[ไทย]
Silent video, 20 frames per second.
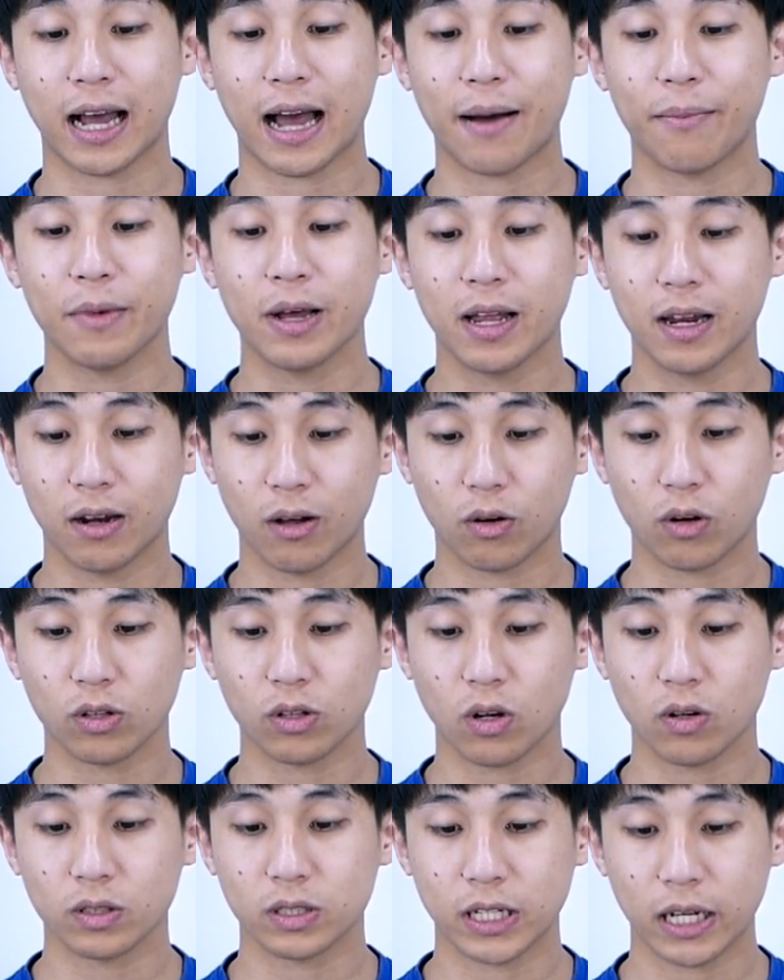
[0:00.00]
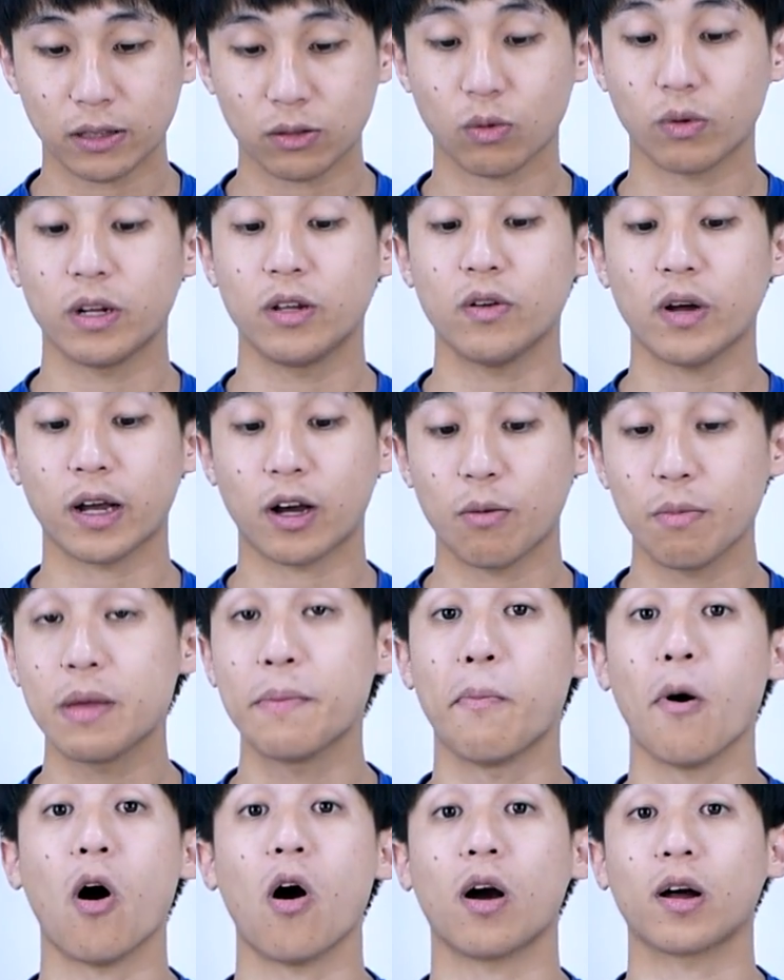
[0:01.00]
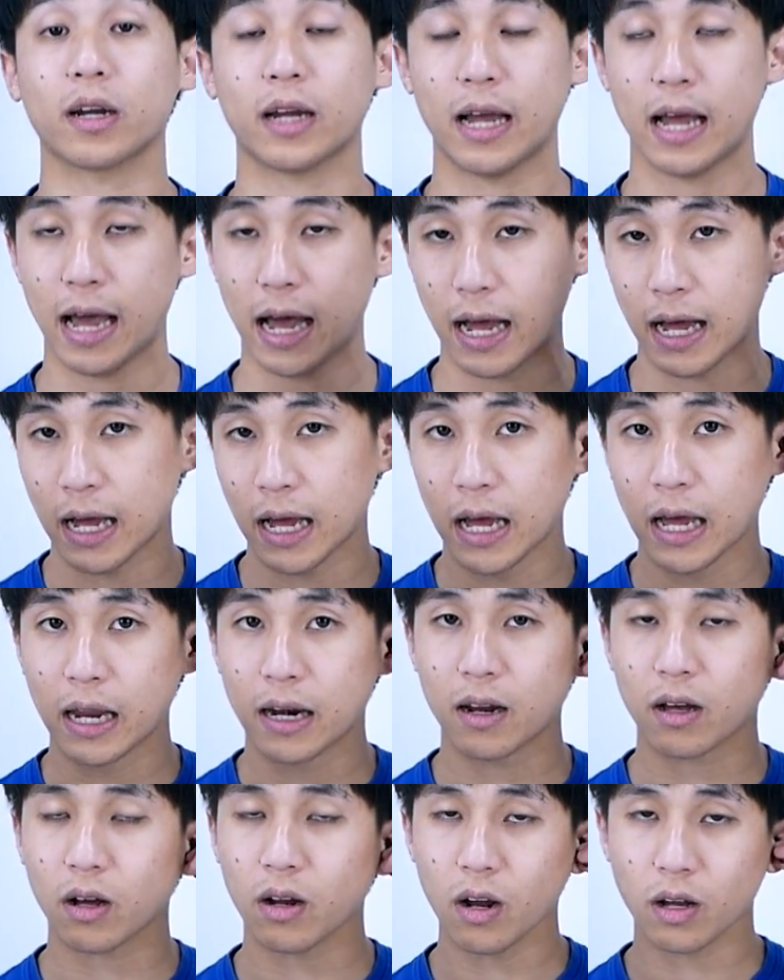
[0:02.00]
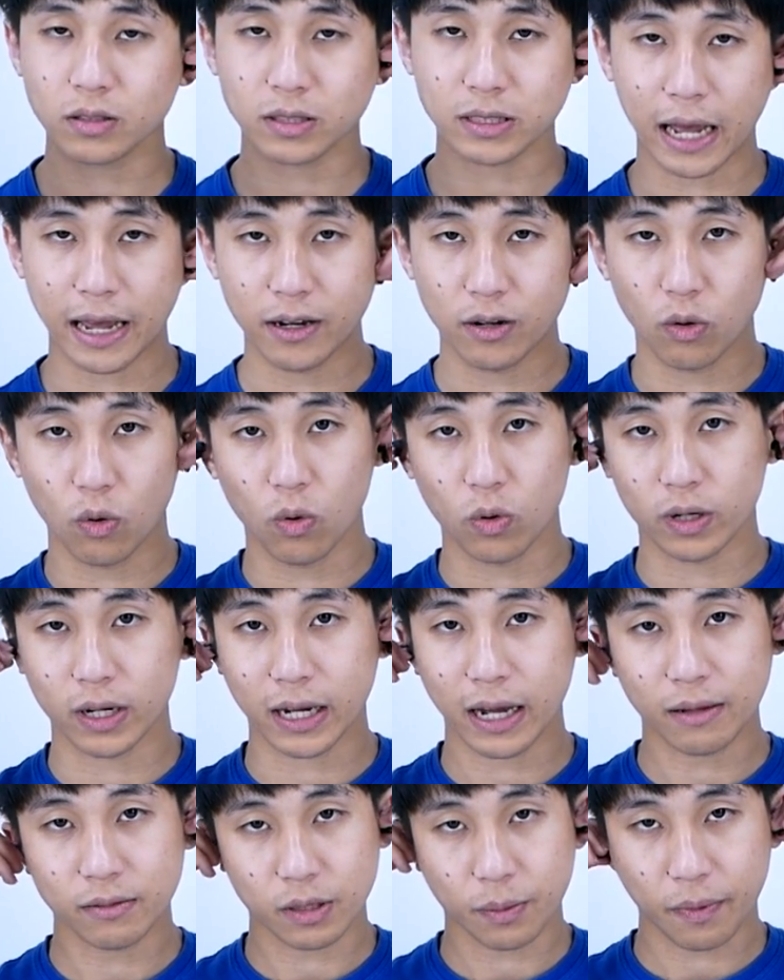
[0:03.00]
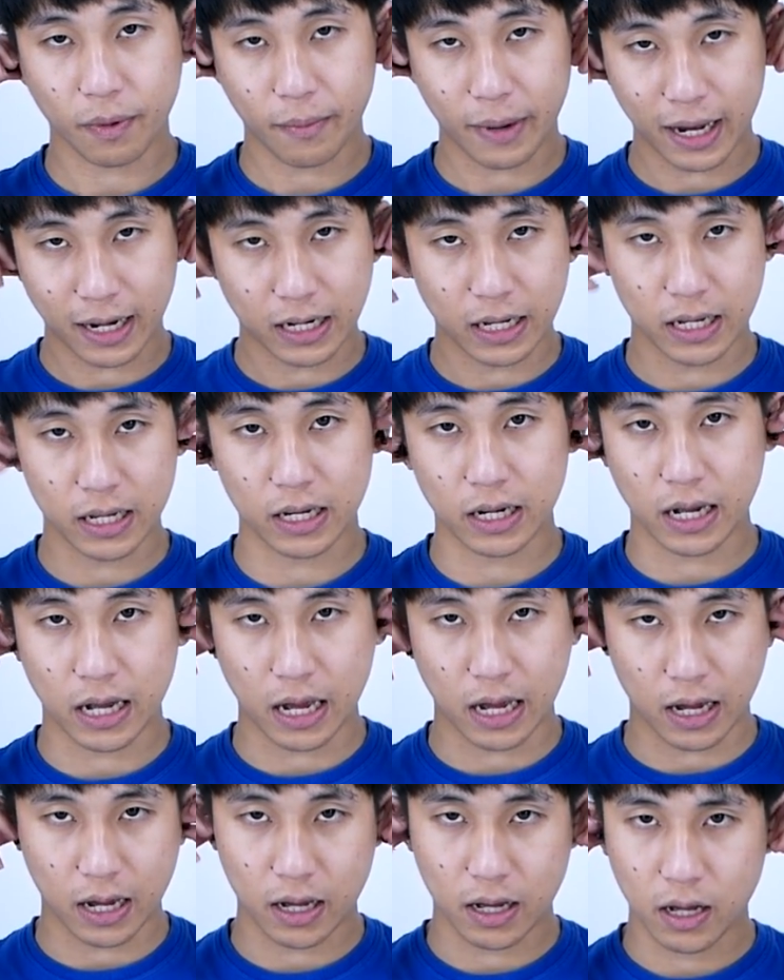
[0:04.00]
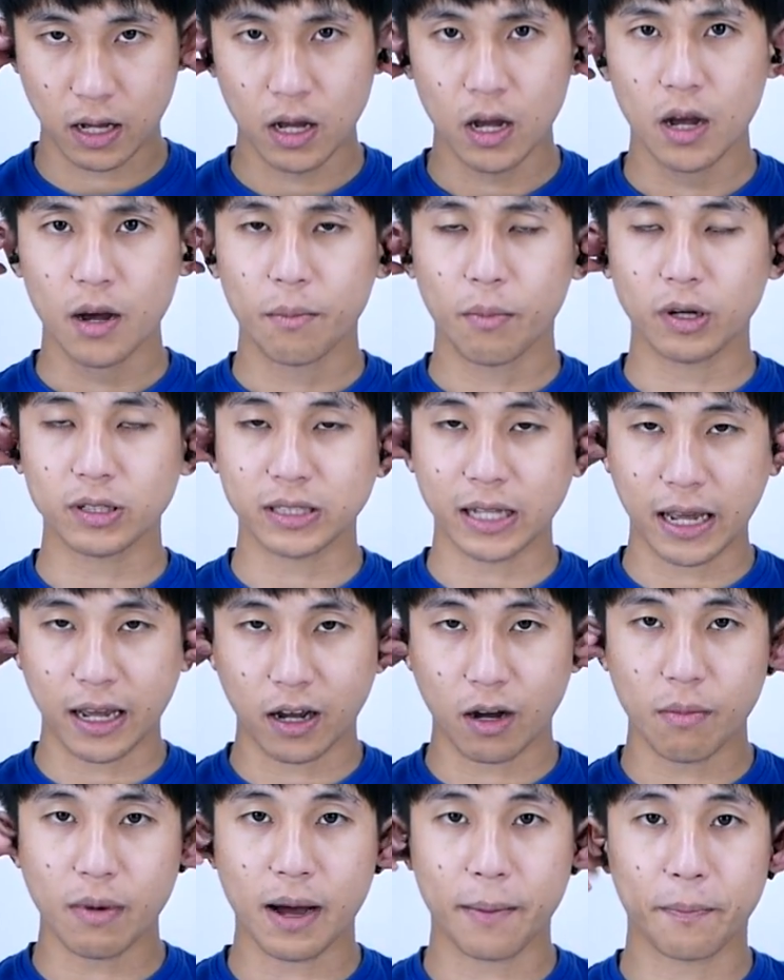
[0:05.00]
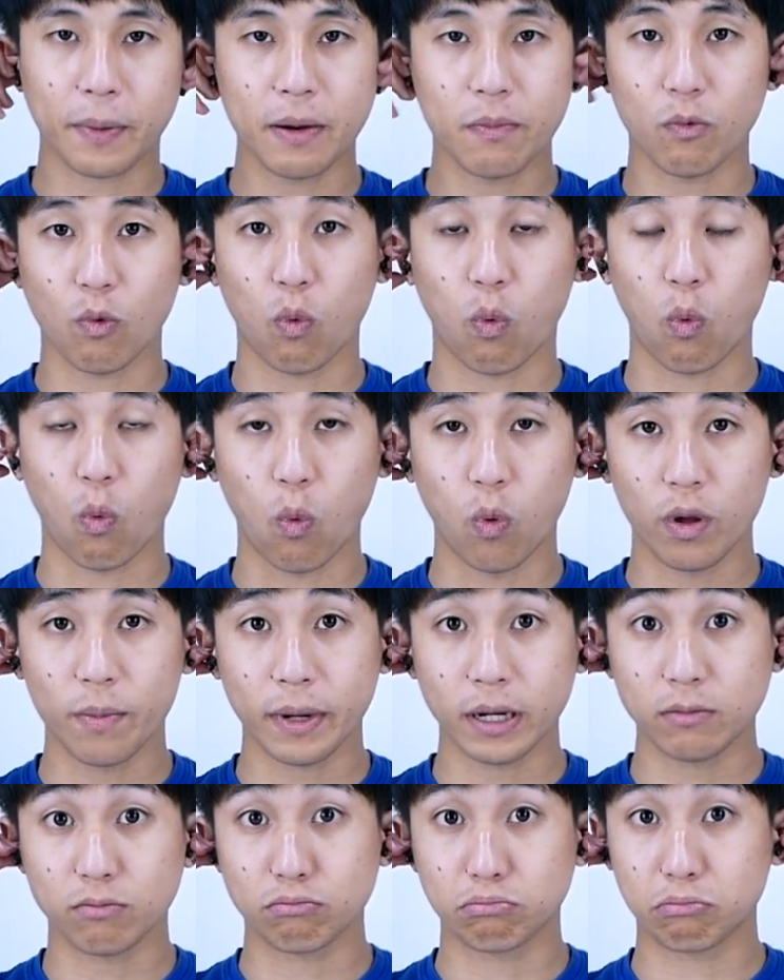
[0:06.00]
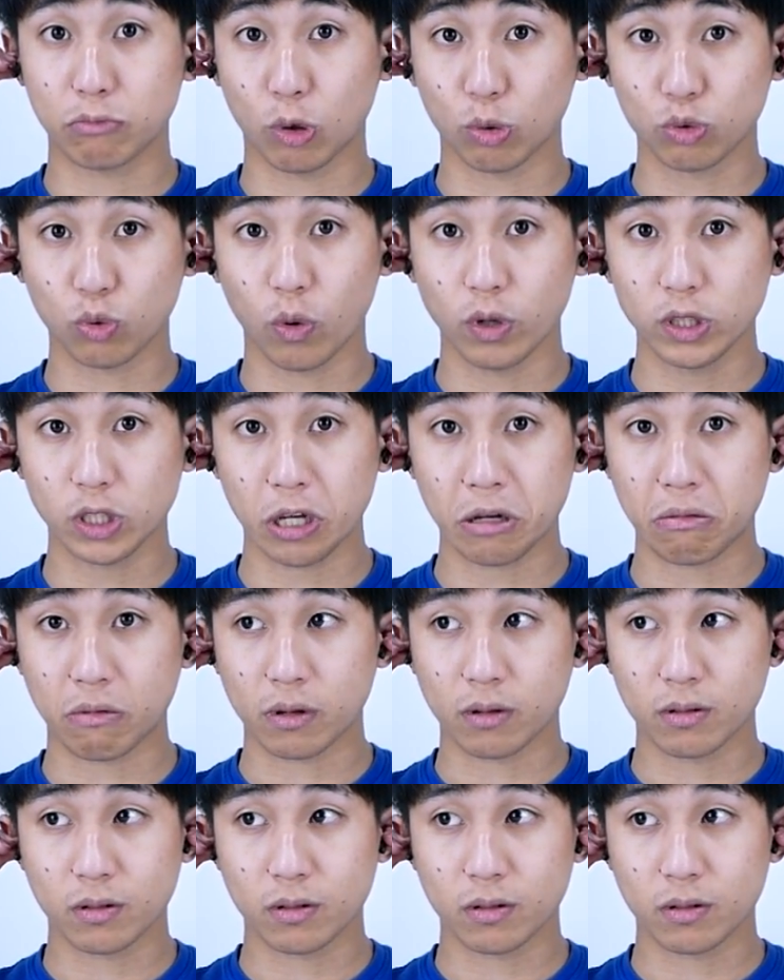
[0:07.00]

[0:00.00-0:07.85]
นะครับเราก็ต้องเช็คตรงนี้ด้วยเขามีบอกนะฮะแล้วก็ลใส่ดูนะครับจะประมาณนี้นะฮะพอใส่เข้ามาปุ๊บโอ้โหมันลงตัวจริง